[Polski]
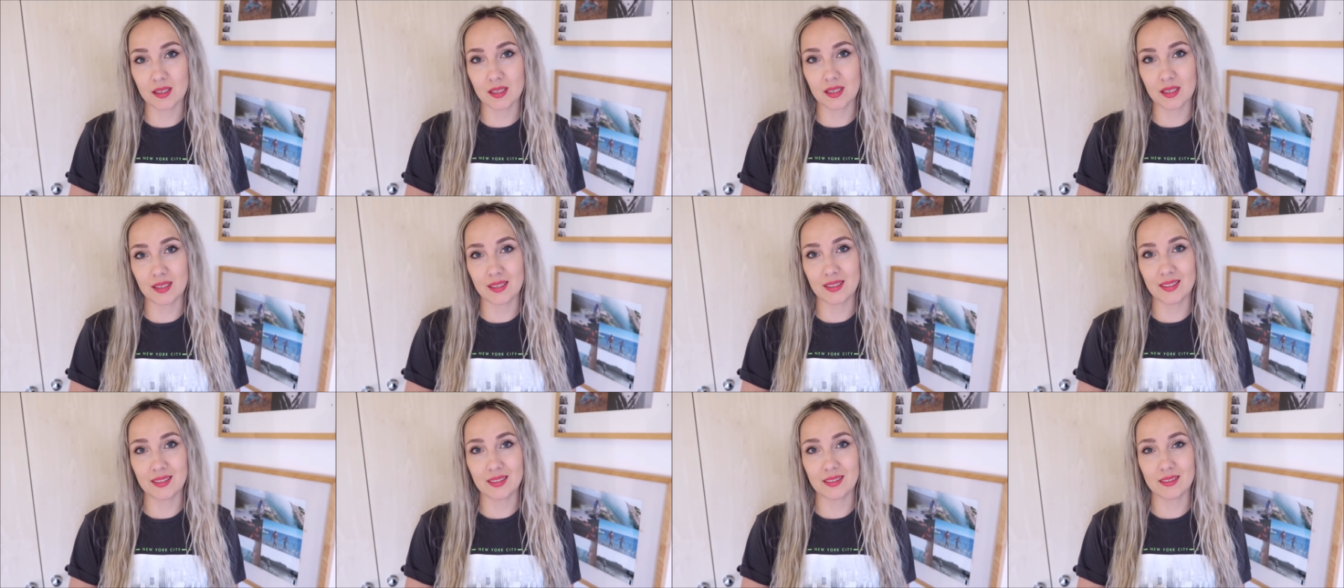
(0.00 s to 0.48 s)

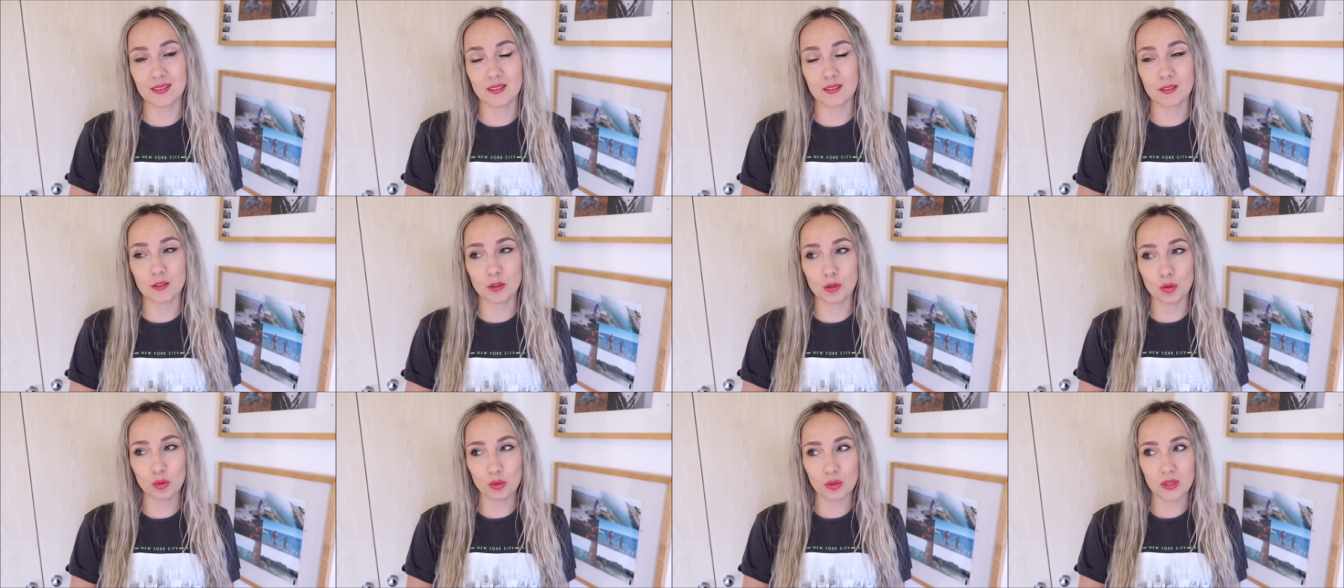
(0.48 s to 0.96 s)
e,
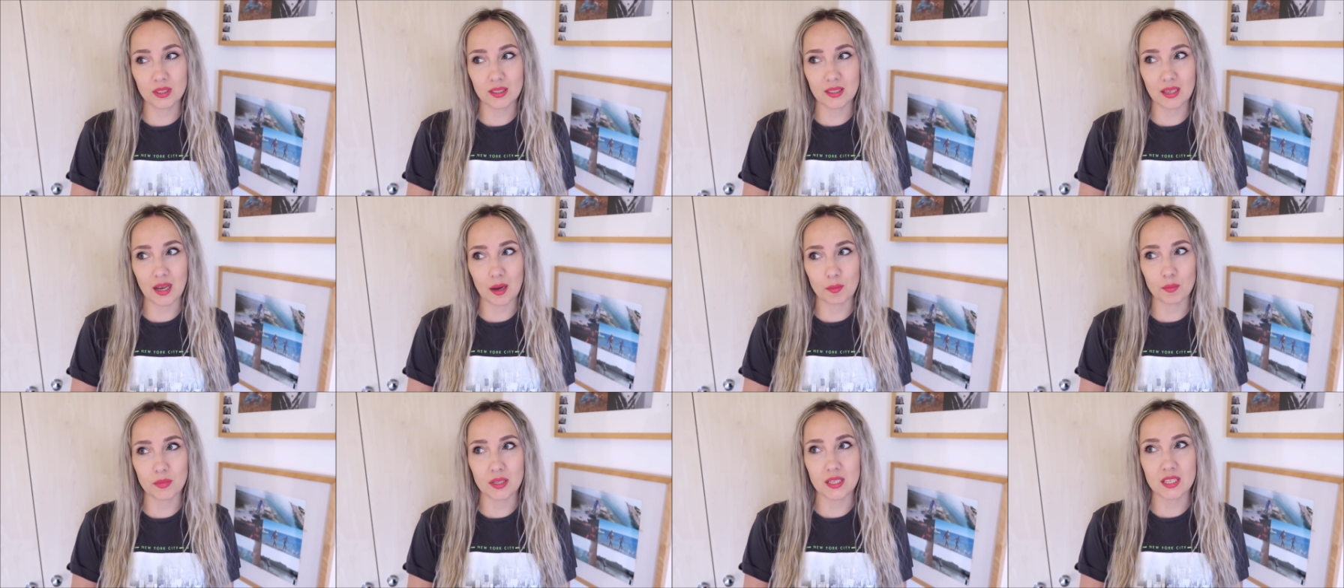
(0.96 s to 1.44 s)
który
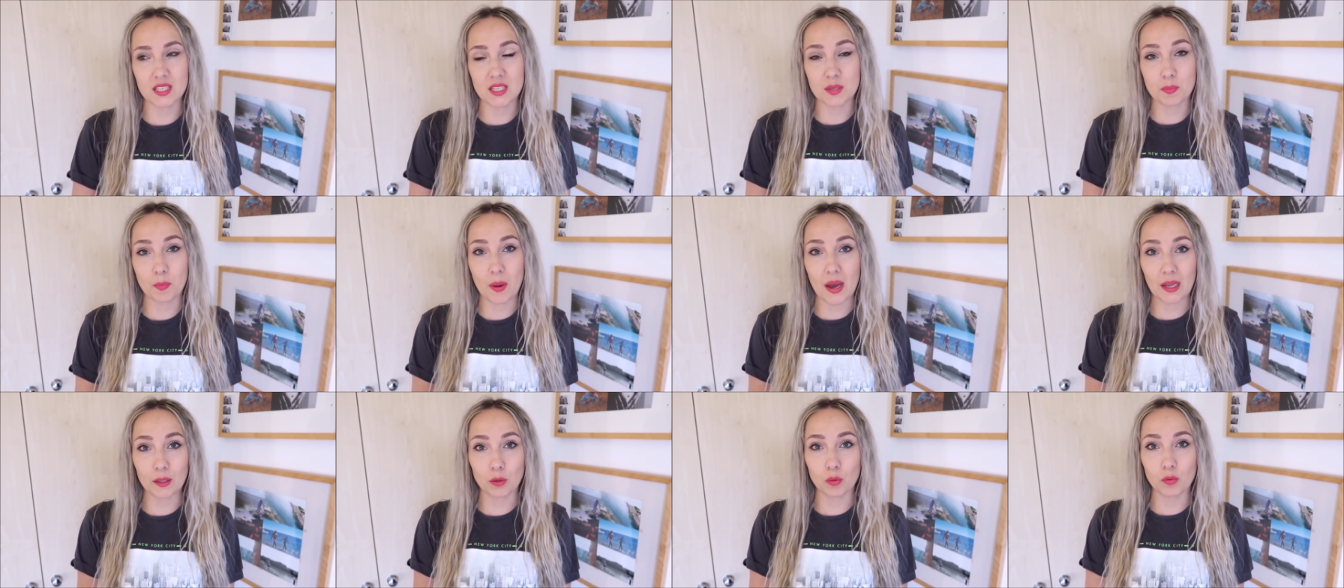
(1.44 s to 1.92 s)
na mnie
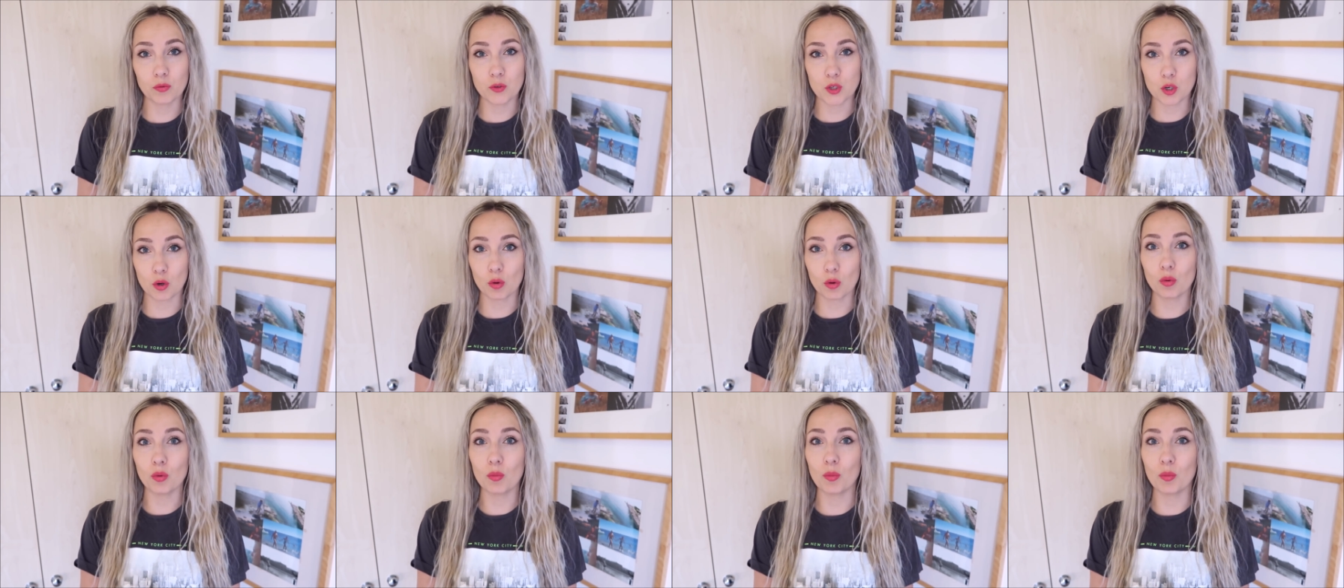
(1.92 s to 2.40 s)
spadł w
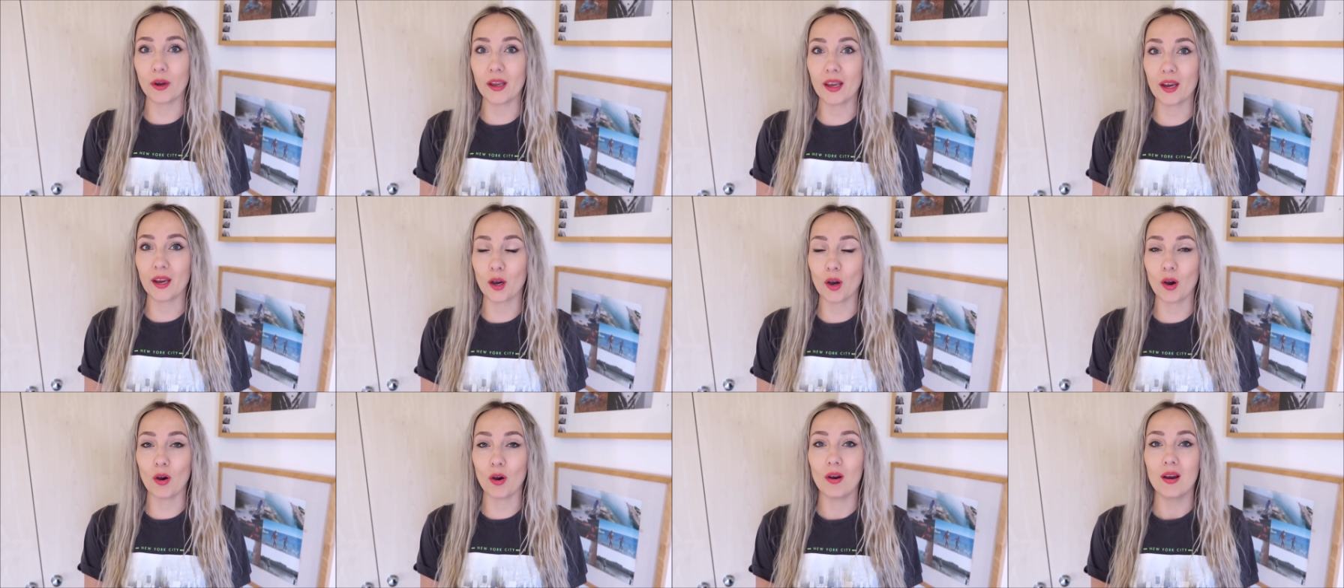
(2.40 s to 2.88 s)
ciągu
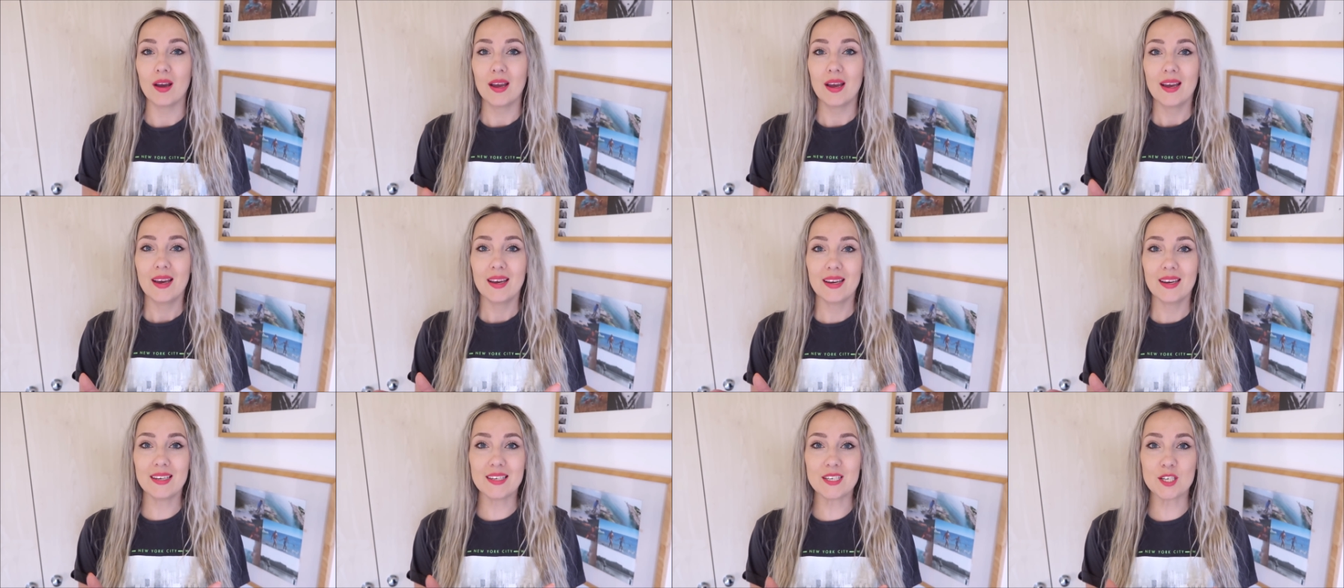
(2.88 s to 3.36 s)
mojego
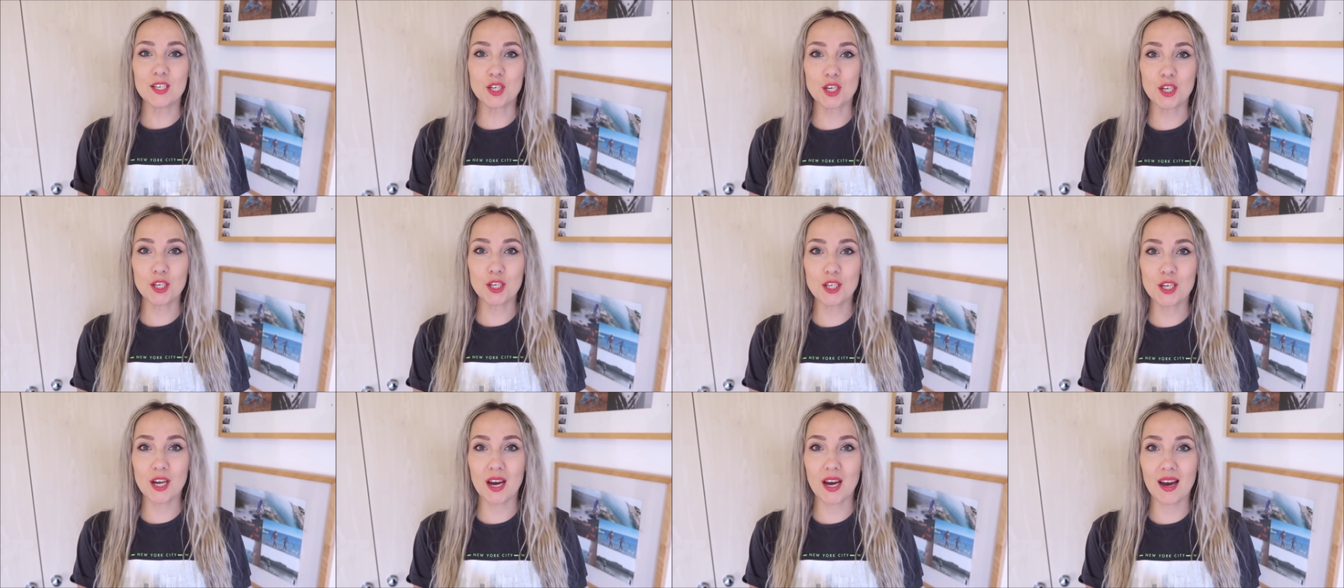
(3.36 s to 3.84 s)
e,
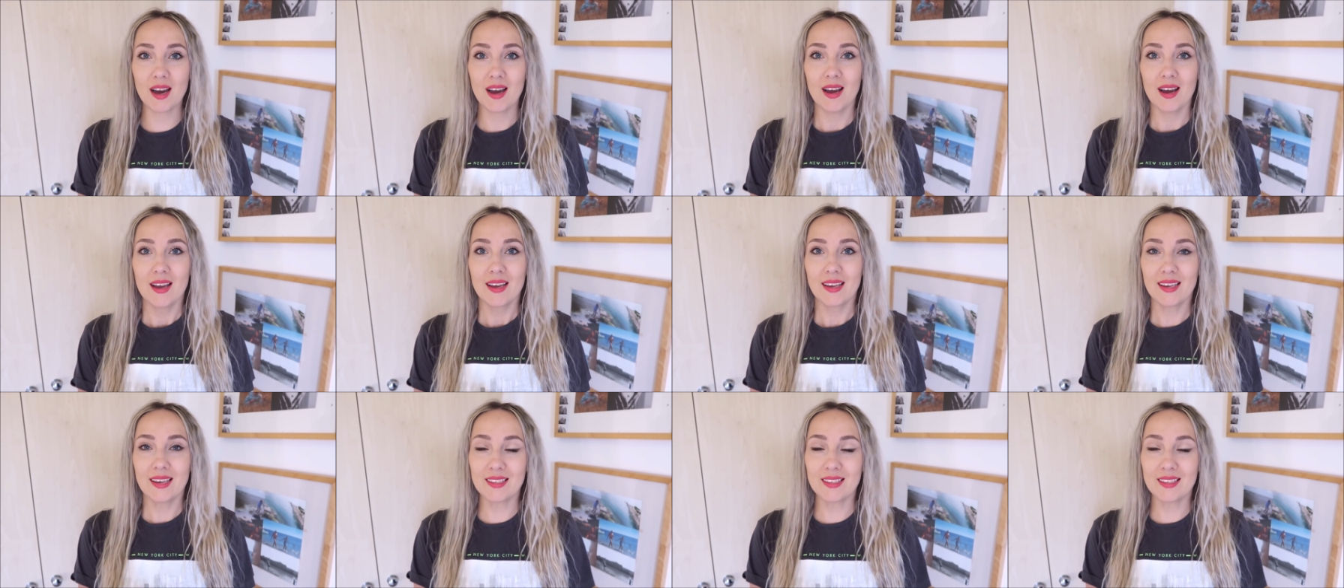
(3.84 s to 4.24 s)
życia,